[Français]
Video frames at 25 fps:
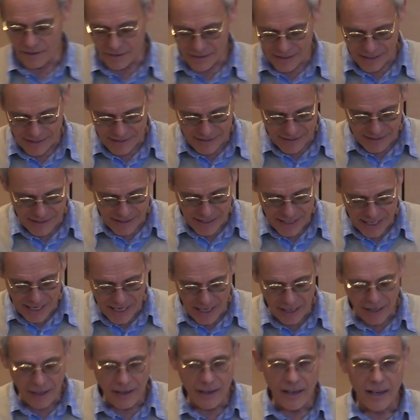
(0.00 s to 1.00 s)

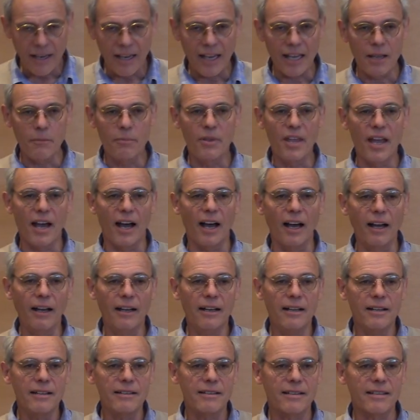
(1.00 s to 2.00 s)
désigné, eh bien
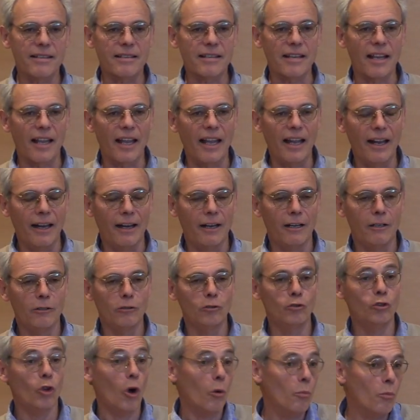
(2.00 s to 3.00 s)
c'est
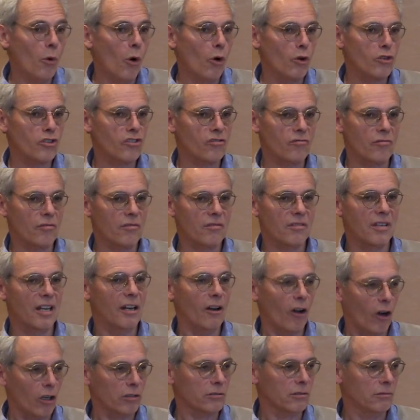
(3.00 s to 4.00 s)
nomos, c'est
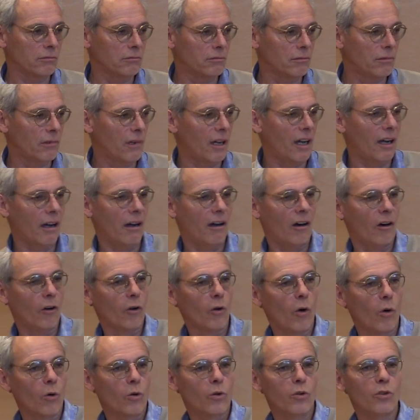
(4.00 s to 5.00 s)
l'ordre en
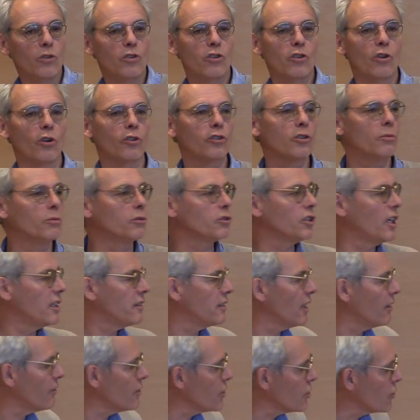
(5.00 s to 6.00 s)
conclusion de mon
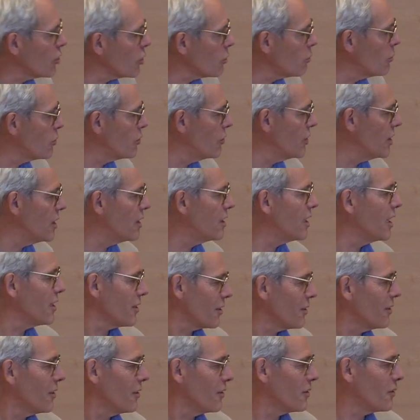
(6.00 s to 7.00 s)
intervention, je me suis dit, tiens,
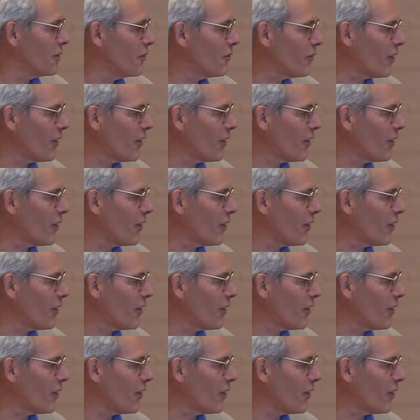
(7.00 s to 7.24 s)
je,